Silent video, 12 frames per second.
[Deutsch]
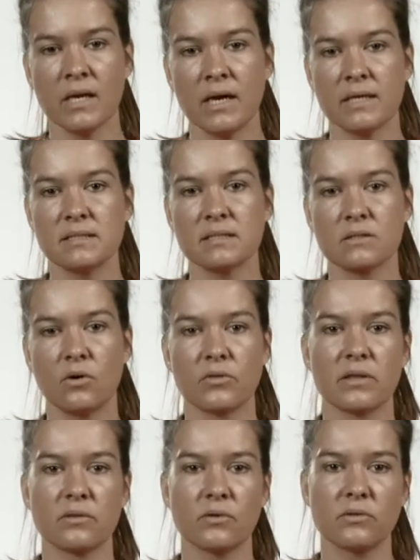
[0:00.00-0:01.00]
Also es geht
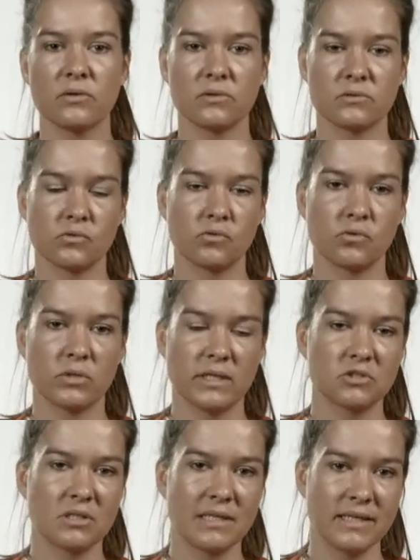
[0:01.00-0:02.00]
dann dort so in
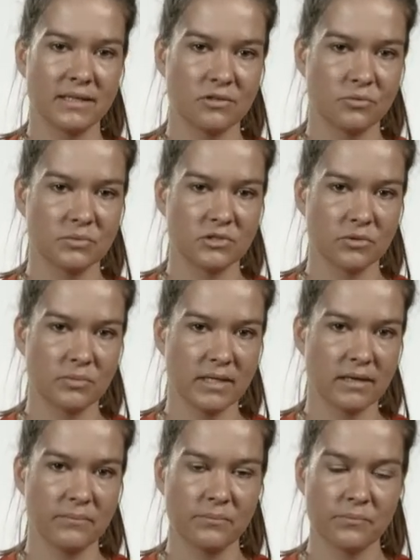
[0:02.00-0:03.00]
erster Linie darum, um,
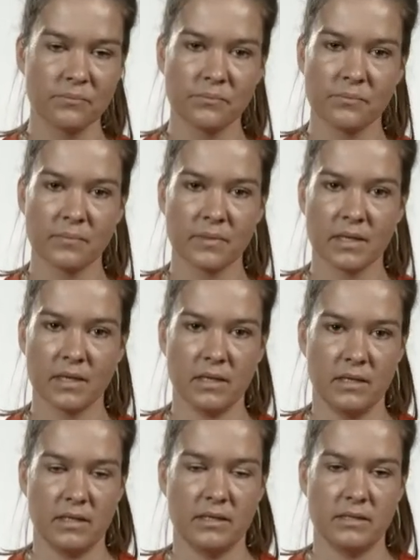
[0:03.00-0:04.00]
die,
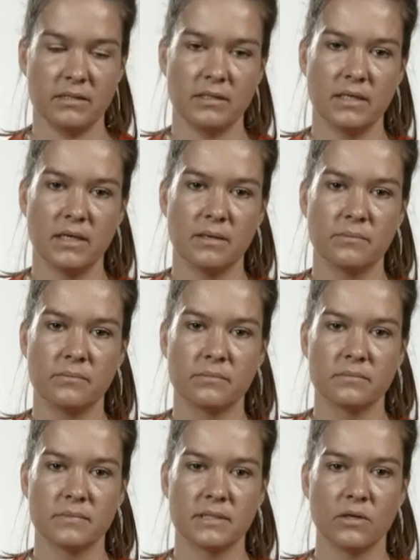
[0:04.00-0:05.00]
ähm,
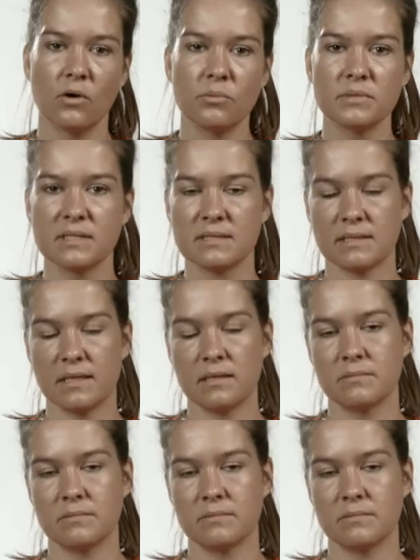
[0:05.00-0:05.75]
ja, um das